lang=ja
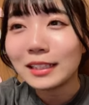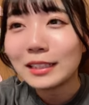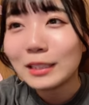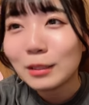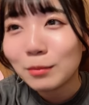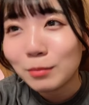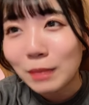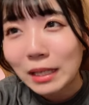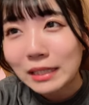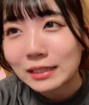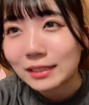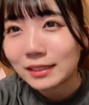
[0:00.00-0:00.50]
出
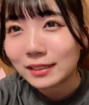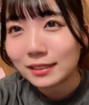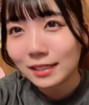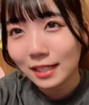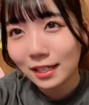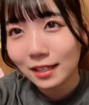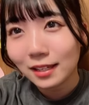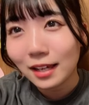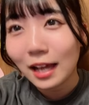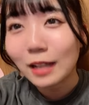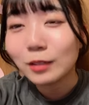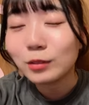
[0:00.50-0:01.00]
てます
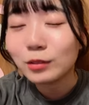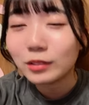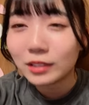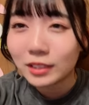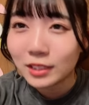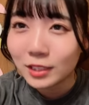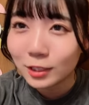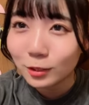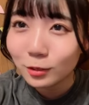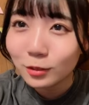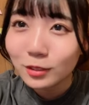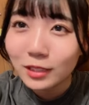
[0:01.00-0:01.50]
ねあと
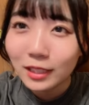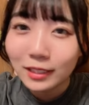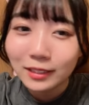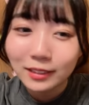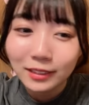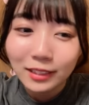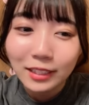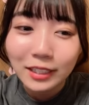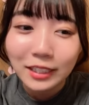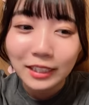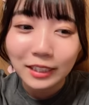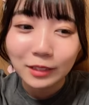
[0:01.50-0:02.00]
1週間
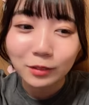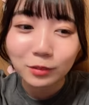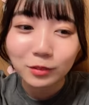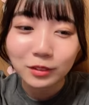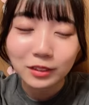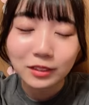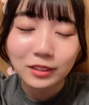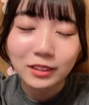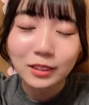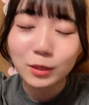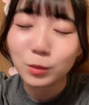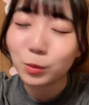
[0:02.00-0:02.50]
であ
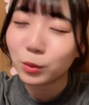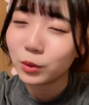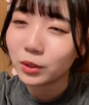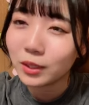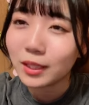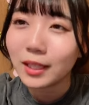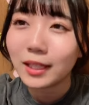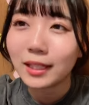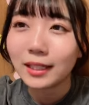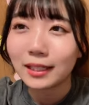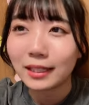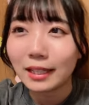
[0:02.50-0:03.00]
の絞っ
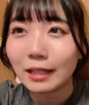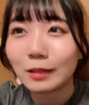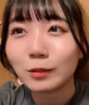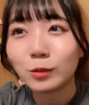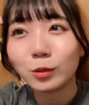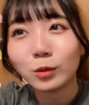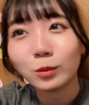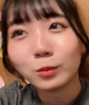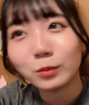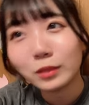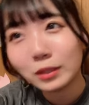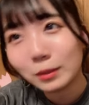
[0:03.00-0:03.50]
ていきたい
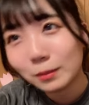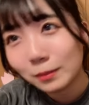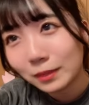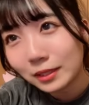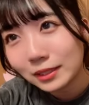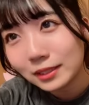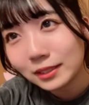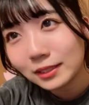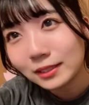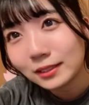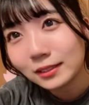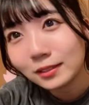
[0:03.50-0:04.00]
と思い
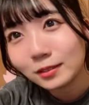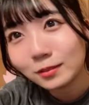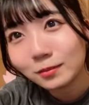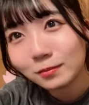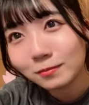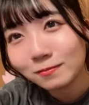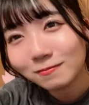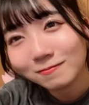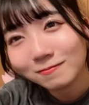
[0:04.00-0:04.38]
ます